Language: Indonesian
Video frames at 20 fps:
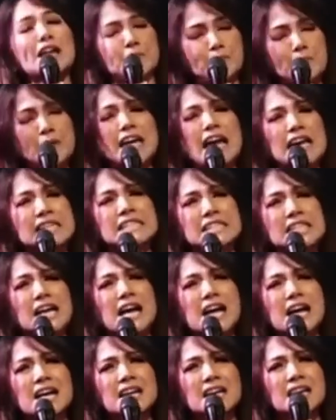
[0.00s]
biasa
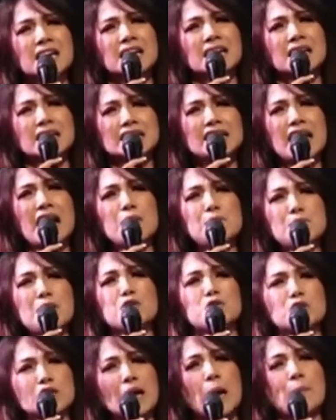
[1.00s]
yang
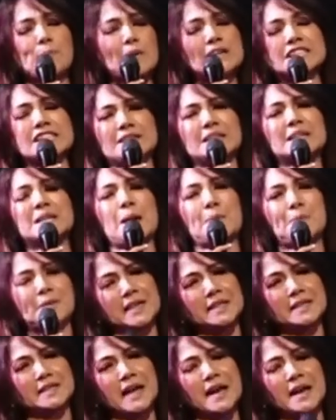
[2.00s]
mengurapi setiap
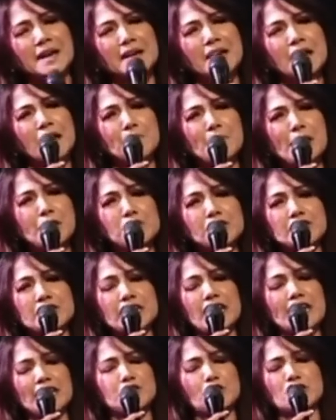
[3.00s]
kita.
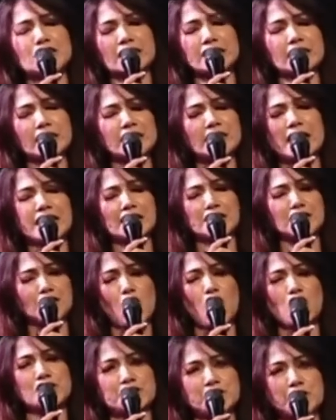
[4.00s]
Manusia itu terdiri dari
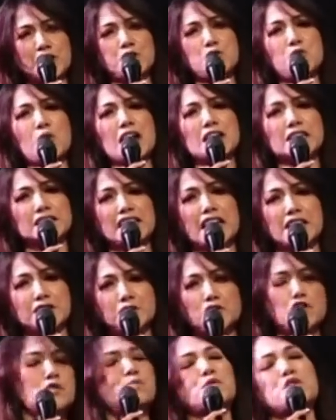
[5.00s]
roh, jiwa, dan
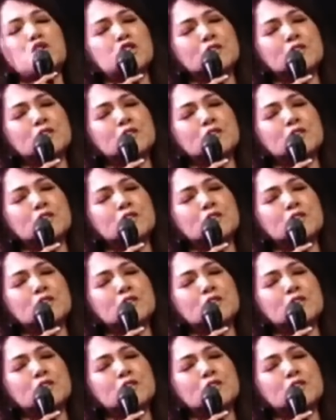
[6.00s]
tubuh.